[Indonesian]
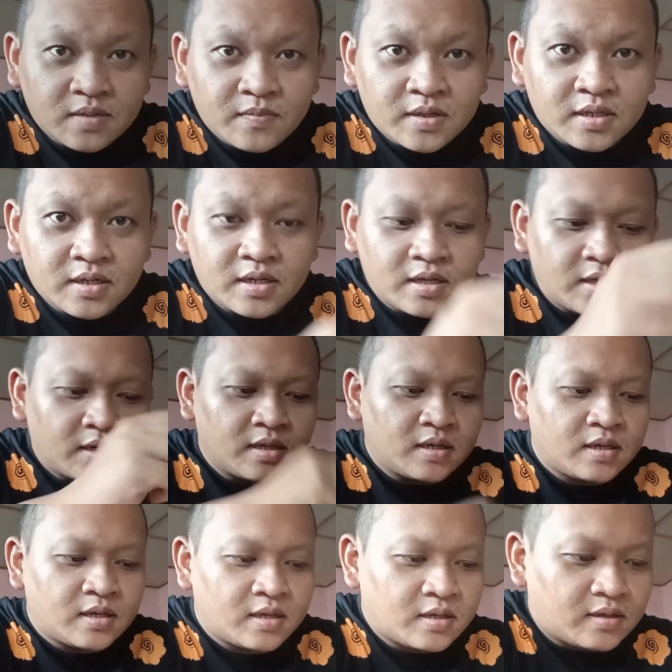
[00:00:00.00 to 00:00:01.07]
selamat tengah
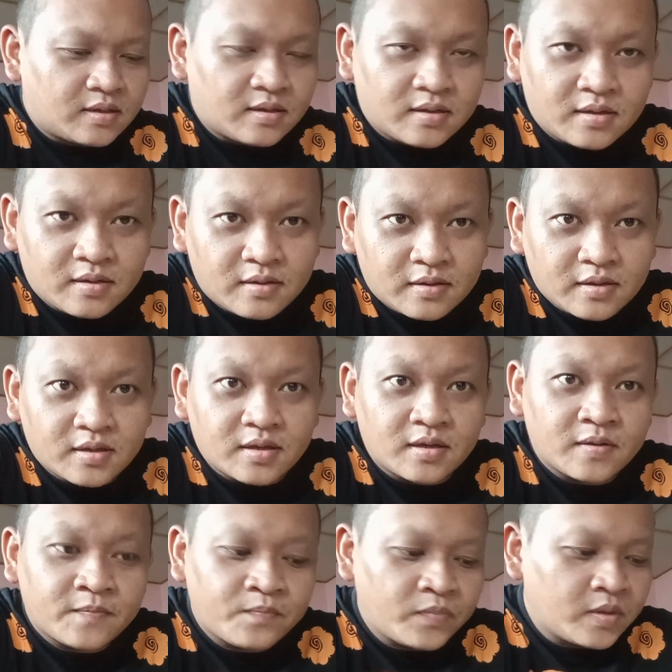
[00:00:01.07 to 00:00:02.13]
hari. Uh, Oke. Okay.
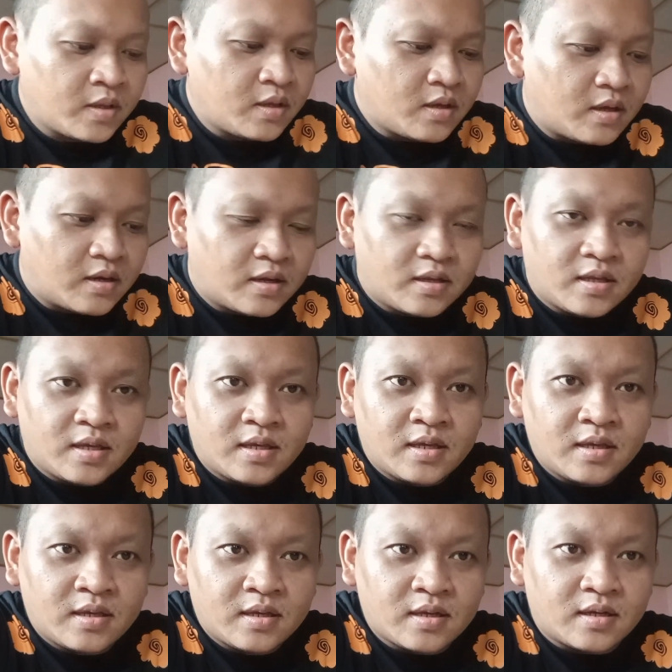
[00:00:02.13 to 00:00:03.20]
Hari
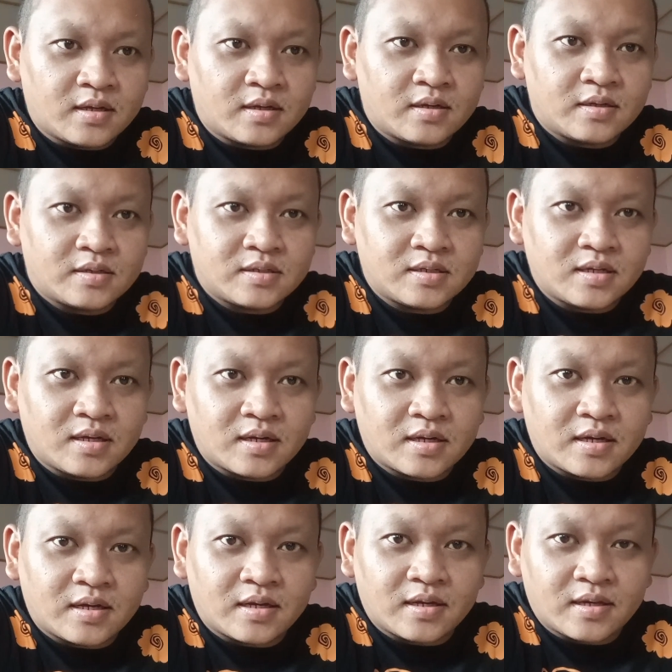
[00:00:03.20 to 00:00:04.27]
ini uh, saya
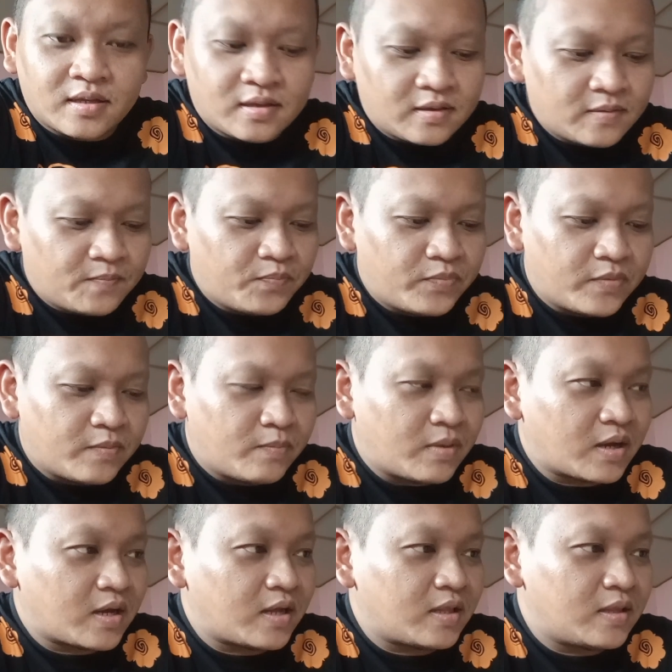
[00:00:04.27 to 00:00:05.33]
akan
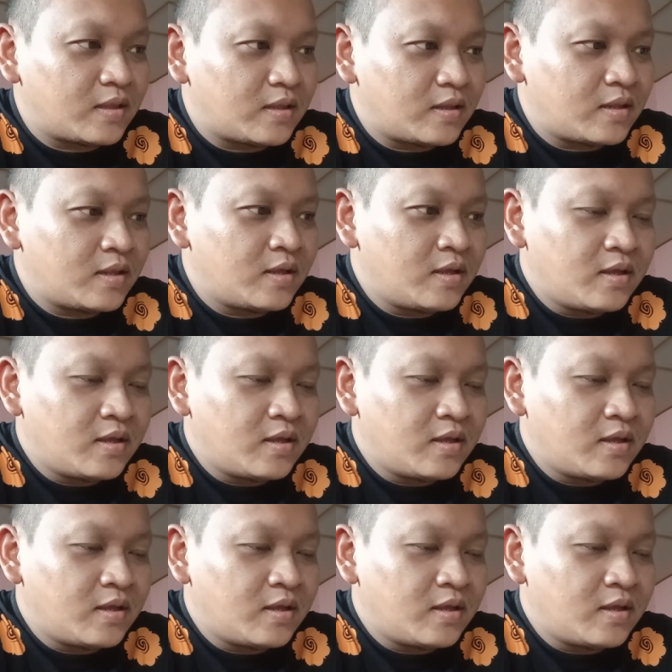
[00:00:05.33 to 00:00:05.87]
makan